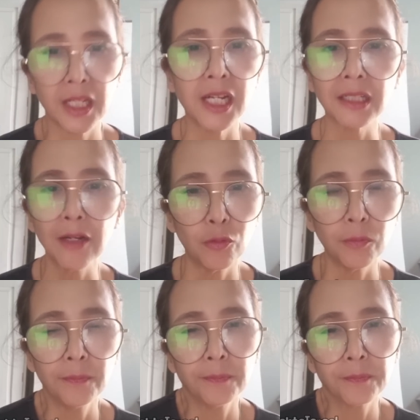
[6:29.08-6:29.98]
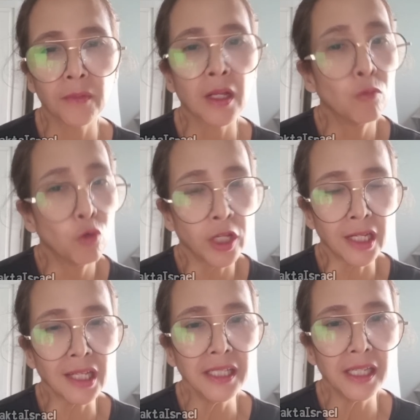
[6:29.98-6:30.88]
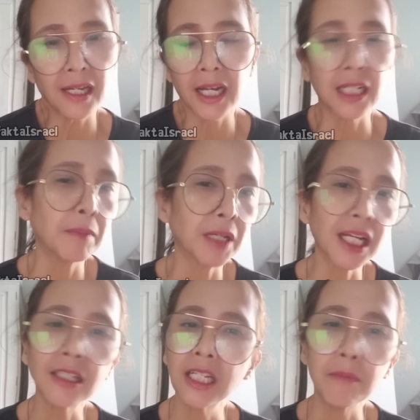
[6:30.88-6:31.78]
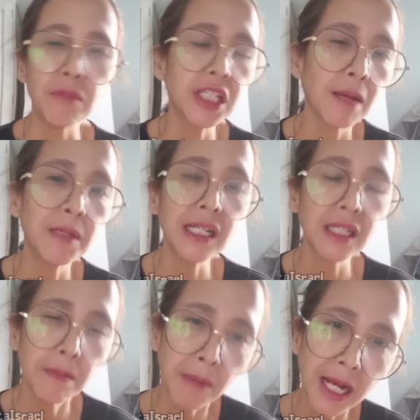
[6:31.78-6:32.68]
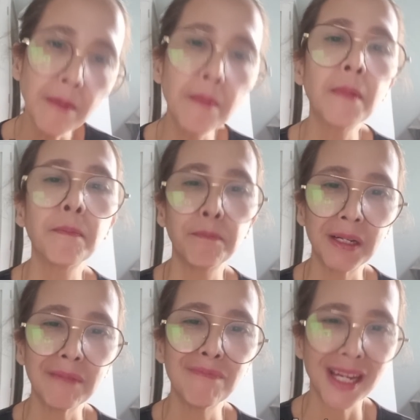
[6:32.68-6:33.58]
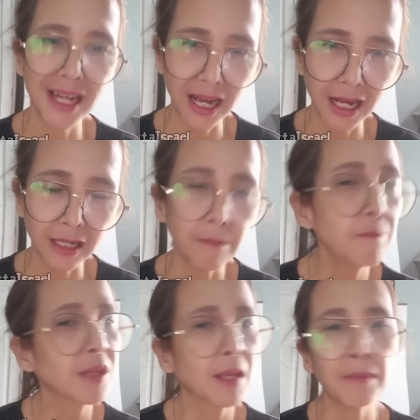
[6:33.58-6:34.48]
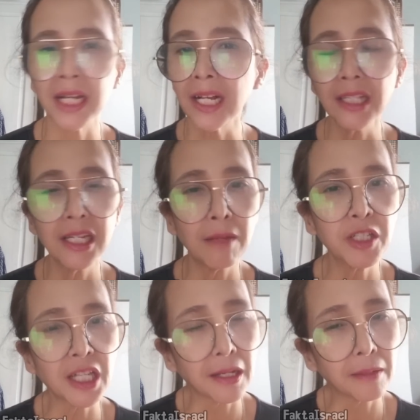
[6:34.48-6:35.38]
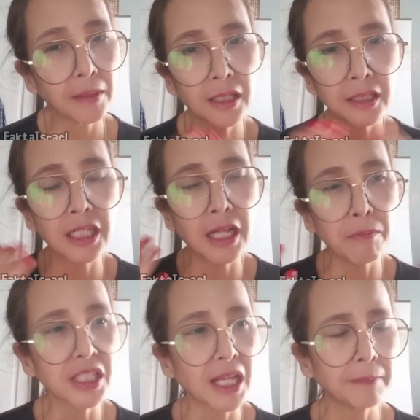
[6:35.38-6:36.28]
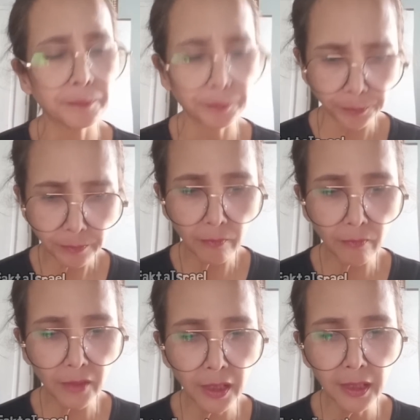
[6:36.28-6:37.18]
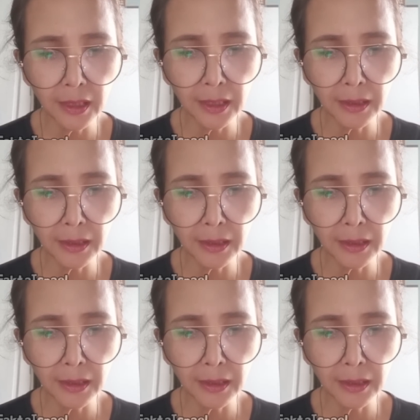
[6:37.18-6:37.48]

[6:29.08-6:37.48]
Tidak tahu. Mungkin saja karena mereka tidak bisa menerima perbedaan. Mereka tidak bisa e, tidak bisa e,